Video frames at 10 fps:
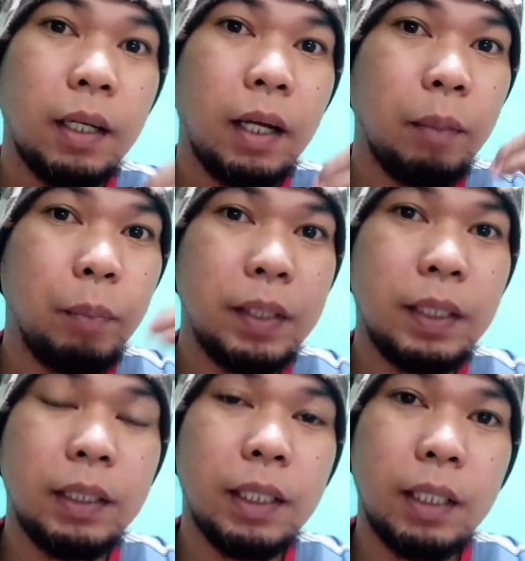Ang
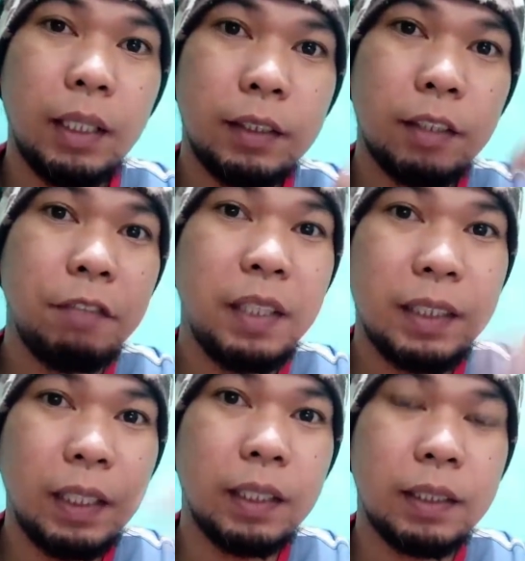basic niyan is sa
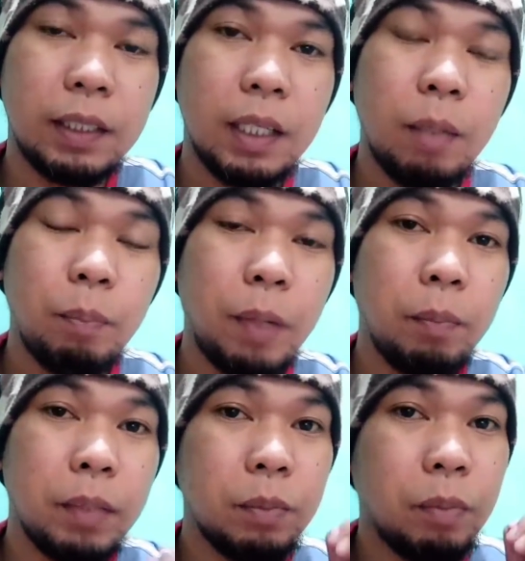physics, pag
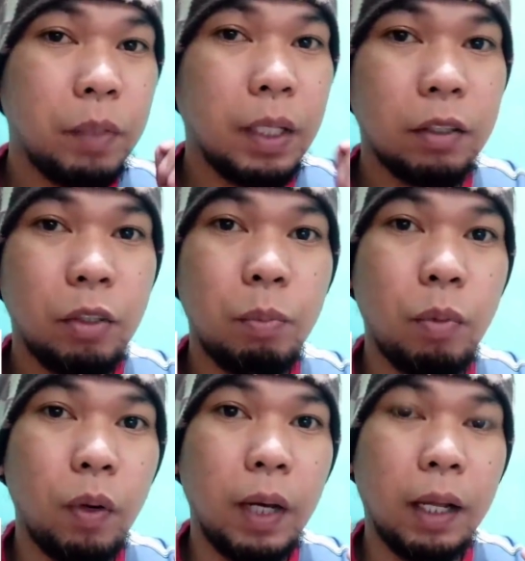mas mabigat yung
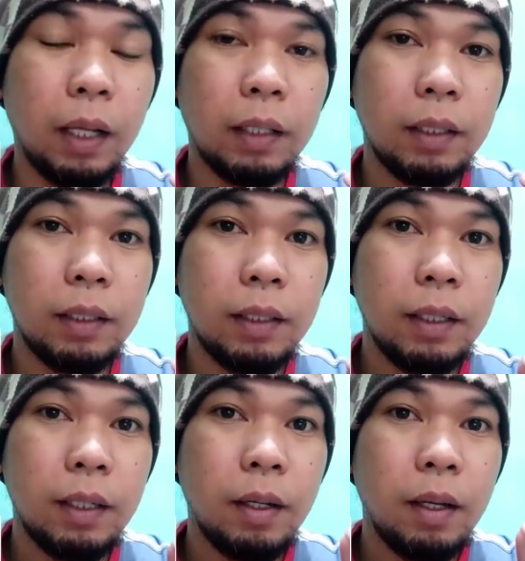bola,
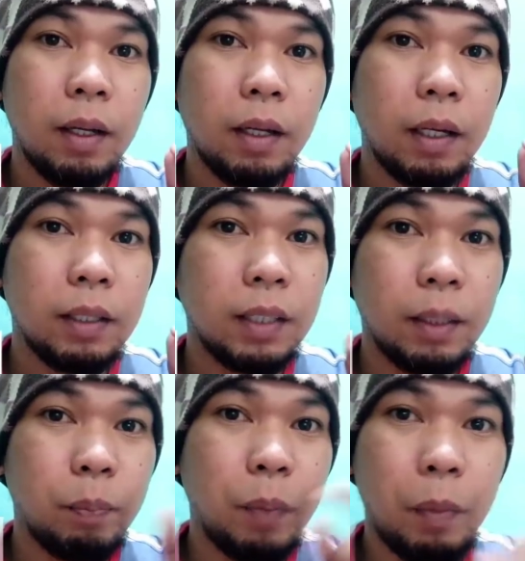
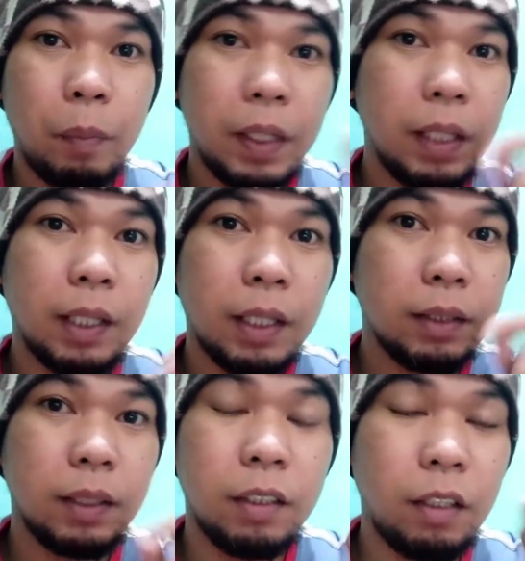sa pamamagitan ng
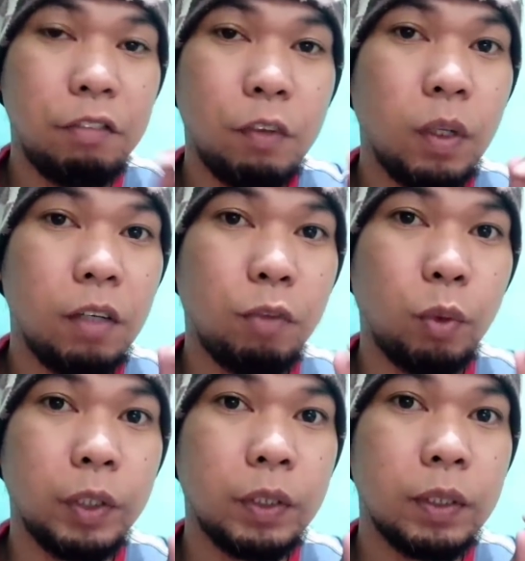centrifugal
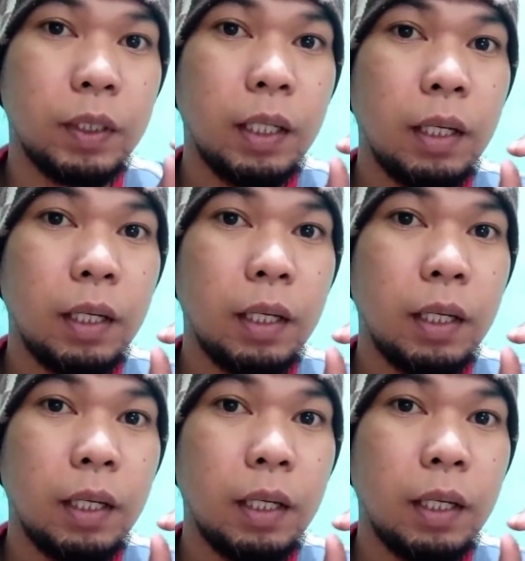force,